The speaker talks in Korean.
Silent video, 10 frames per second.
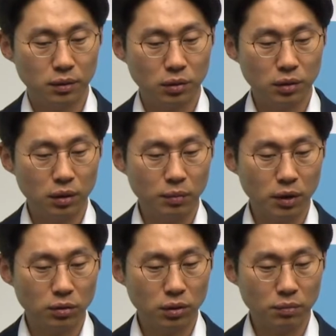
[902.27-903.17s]
전월 대비
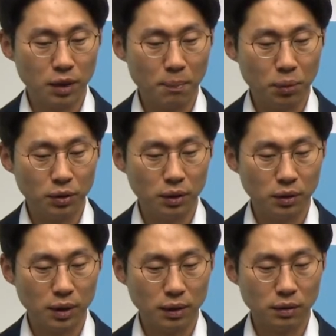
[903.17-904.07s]
0.3%
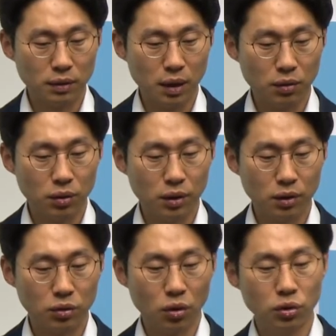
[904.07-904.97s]
상승을 한
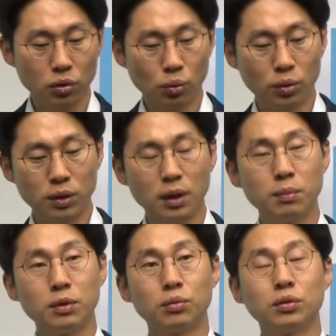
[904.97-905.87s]
거예요. 전년 동기
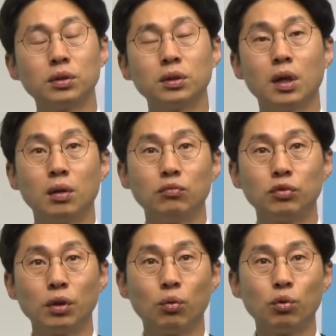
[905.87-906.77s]
대비로는
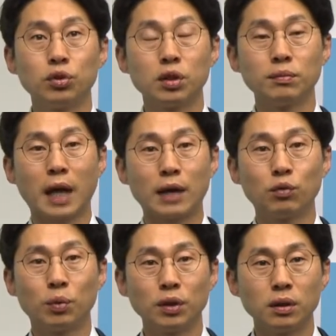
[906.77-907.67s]
무려
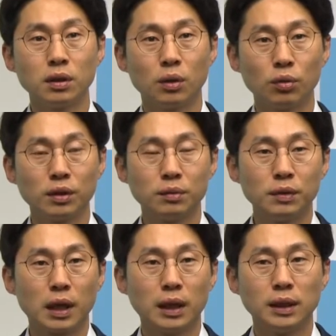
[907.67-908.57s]
5.46%가
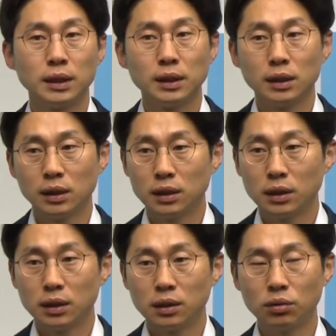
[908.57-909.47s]
올랐습니다.
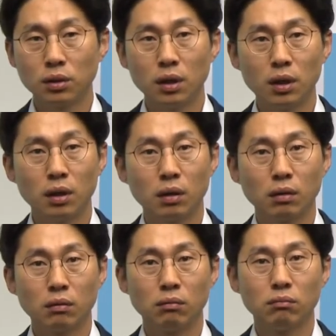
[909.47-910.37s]
이렇게
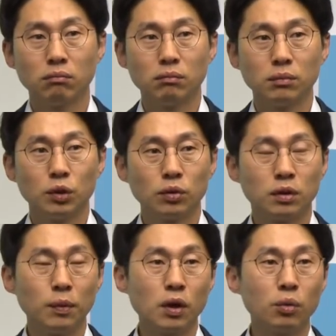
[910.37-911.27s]
뭐
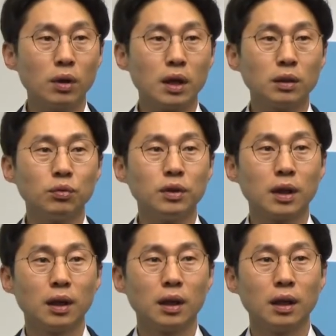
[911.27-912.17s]
급여가 올라가다
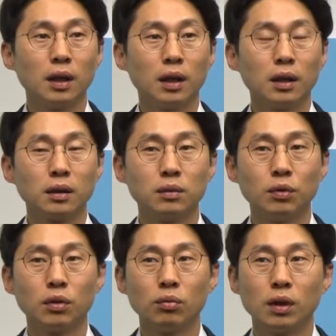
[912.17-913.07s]
보니까
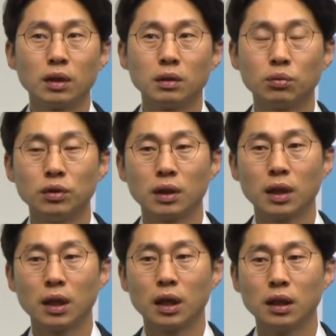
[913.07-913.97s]
급여가 올라가다
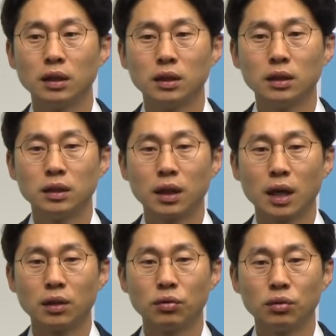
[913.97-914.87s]
보니까
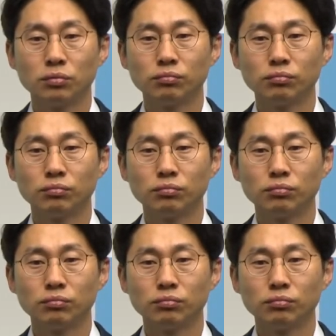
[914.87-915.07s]
야 이거